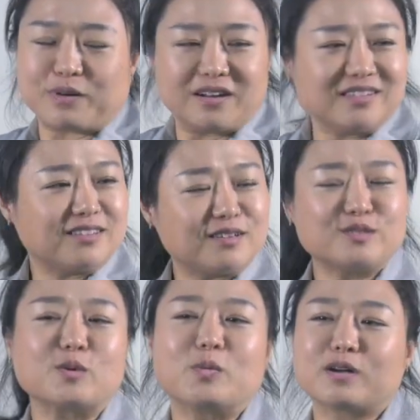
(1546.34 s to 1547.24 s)
발렌티나
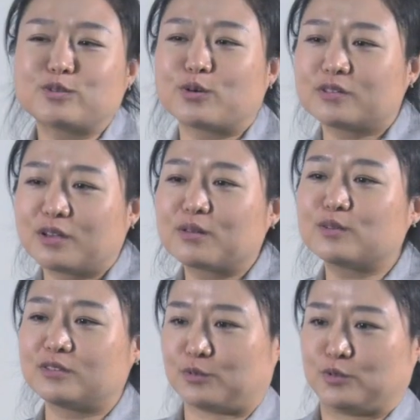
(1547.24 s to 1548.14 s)
테레시코바가 저를
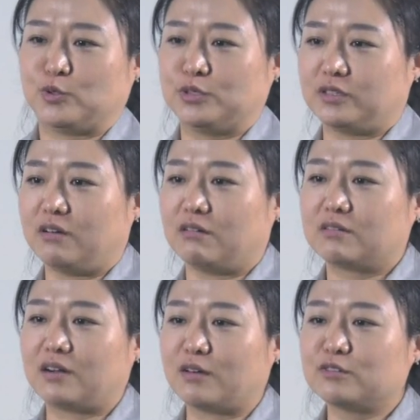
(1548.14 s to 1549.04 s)
데려다 줬어요
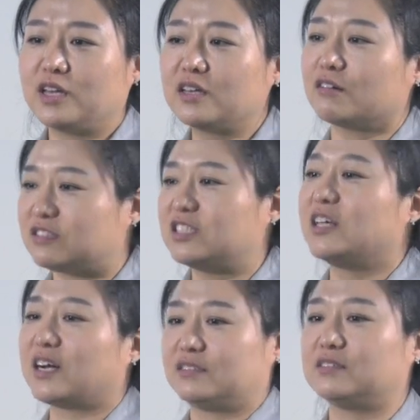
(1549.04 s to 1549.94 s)
라고 얘기하고
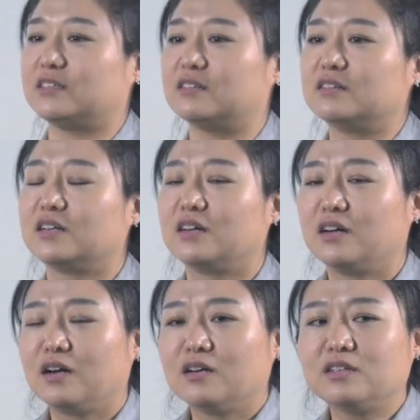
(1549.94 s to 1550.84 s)
지나갔어요.
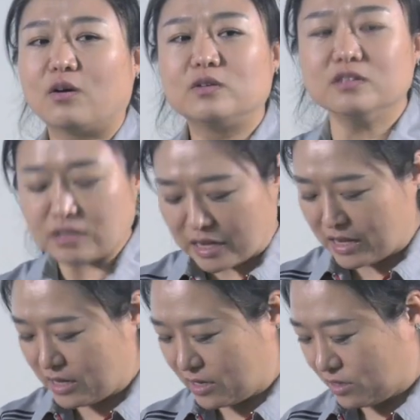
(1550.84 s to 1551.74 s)
근데 어느
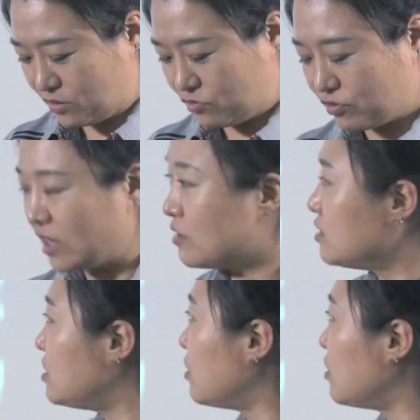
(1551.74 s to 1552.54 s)
날 누가 이걸